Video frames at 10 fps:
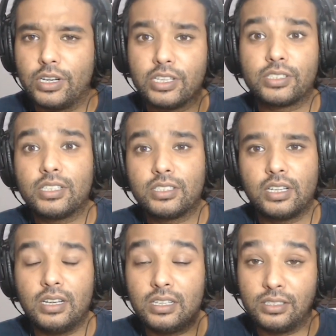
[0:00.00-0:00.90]
डिस्कस
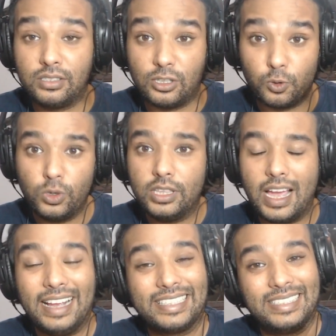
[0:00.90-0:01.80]
करना ज़रूरी था
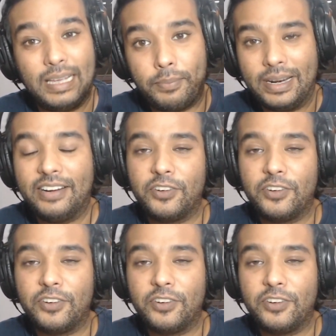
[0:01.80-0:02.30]
एक सेपरेट